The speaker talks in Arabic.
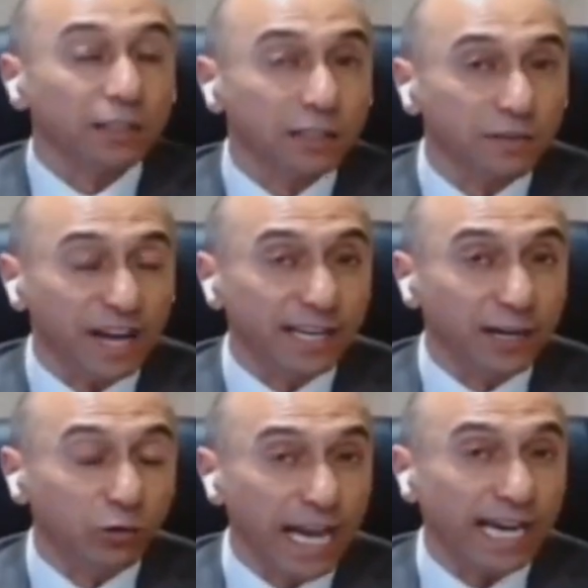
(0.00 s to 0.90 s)
اضف
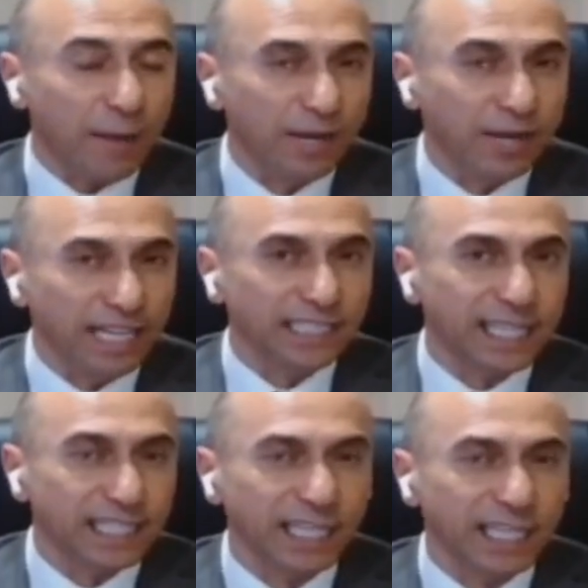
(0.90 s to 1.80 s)
ان هناك
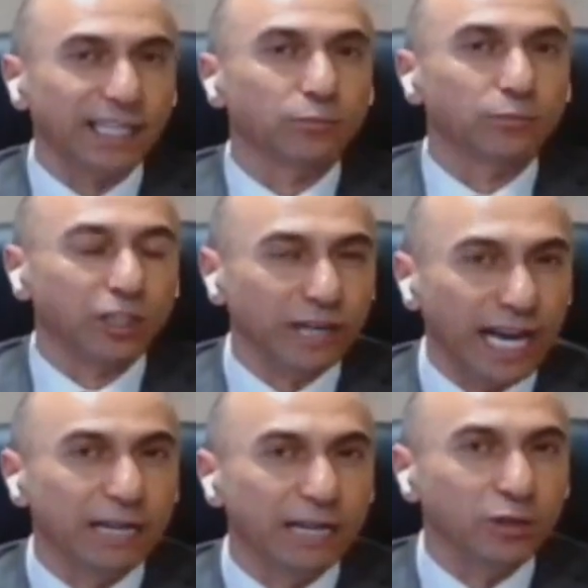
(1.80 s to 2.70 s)
عمليات سياسيه على المستوى
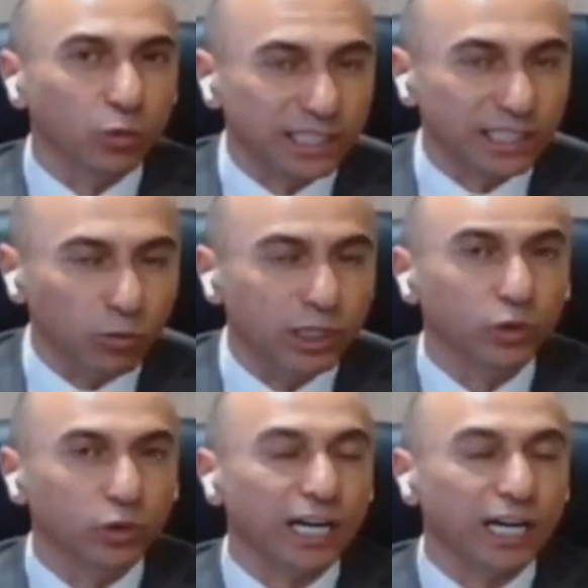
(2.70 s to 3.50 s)
العالمي والدولي،